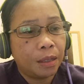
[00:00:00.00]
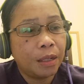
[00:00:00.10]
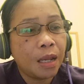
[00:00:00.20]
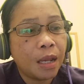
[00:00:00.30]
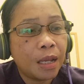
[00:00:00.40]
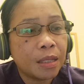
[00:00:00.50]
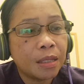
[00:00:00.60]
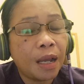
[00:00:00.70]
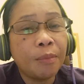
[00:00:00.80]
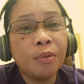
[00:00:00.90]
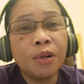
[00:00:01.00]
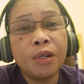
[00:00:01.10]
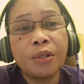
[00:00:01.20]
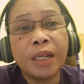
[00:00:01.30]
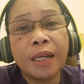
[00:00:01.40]

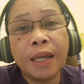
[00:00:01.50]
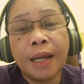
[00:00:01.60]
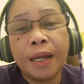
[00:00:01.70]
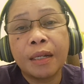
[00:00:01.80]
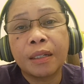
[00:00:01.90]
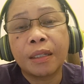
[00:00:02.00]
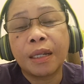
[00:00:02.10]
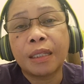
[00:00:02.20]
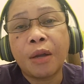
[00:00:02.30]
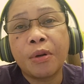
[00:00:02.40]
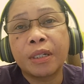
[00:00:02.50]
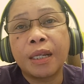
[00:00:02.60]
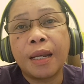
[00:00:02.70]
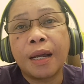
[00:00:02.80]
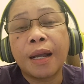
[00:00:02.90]
DSWD na tinatawag
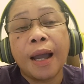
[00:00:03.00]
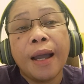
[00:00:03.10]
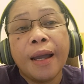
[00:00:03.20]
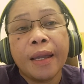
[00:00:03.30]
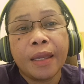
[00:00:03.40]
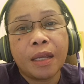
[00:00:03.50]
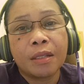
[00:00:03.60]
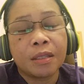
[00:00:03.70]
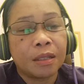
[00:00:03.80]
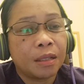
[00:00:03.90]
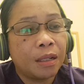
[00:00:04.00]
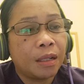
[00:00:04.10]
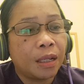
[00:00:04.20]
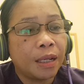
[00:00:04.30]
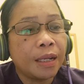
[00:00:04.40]
nilang AX.
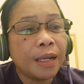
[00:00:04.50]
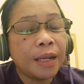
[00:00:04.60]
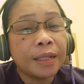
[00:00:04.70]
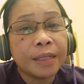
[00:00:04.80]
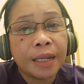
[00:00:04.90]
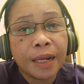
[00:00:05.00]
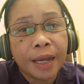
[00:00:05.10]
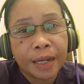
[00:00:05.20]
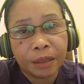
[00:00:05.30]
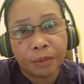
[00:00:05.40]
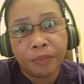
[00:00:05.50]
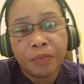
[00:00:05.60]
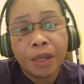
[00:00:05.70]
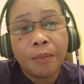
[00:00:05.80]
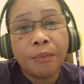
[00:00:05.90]
Hindi lang dyan lahat.
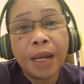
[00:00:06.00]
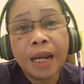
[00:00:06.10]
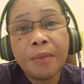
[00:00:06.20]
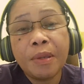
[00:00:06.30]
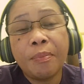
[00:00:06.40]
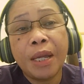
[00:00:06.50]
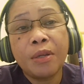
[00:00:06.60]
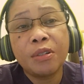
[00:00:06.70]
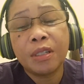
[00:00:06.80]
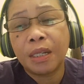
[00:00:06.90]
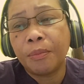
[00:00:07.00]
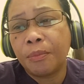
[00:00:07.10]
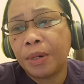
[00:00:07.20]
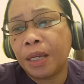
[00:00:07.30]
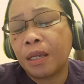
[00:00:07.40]
Marami pa yun,
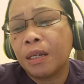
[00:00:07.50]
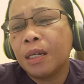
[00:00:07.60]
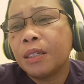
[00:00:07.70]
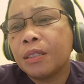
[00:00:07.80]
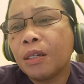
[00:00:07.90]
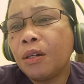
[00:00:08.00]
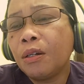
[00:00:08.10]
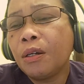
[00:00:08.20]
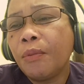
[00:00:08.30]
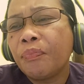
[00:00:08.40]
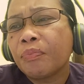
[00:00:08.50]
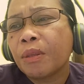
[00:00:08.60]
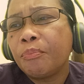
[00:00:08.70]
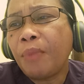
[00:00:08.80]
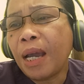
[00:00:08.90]
syempre. So,
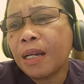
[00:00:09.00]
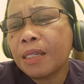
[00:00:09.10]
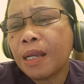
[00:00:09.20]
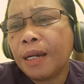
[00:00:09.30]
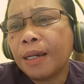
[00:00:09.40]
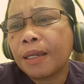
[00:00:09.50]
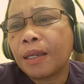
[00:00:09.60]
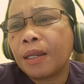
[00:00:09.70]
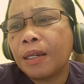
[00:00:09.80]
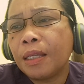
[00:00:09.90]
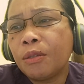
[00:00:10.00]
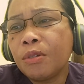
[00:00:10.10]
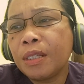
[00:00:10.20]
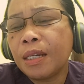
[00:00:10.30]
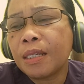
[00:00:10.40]
para sa akin,
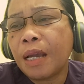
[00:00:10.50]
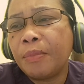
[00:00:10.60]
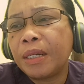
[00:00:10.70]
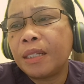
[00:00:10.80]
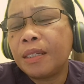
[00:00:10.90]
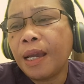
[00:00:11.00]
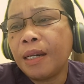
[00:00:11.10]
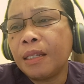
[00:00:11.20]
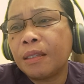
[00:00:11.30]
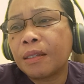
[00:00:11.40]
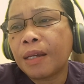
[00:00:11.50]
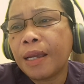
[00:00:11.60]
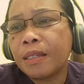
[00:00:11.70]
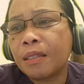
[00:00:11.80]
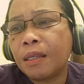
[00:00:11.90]
itong sinasabi ni Janet
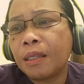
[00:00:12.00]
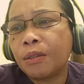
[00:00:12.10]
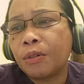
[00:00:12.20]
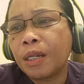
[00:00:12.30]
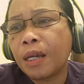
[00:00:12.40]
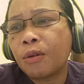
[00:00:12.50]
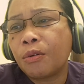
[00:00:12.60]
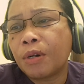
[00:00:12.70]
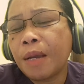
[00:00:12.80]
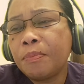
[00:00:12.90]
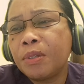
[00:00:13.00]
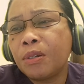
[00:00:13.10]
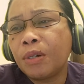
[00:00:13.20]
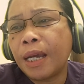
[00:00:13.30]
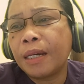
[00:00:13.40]
Rice dito na
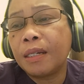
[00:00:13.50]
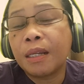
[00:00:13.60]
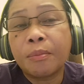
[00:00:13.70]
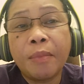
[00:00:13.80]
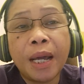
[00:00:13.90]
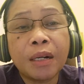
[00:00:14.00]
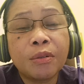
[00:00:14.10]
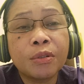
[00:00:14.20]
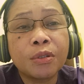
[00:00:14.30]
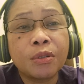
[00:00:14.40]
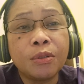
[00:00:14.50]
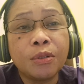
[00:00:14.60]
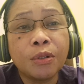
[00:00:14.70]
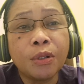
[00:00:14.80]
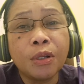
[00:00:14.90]
corruption under Marcos
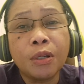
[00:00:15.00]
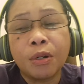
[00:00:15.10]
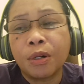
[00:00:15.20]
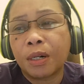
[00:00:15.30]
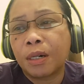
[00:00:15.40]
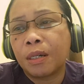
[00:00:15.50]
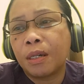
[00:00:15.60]
Jr.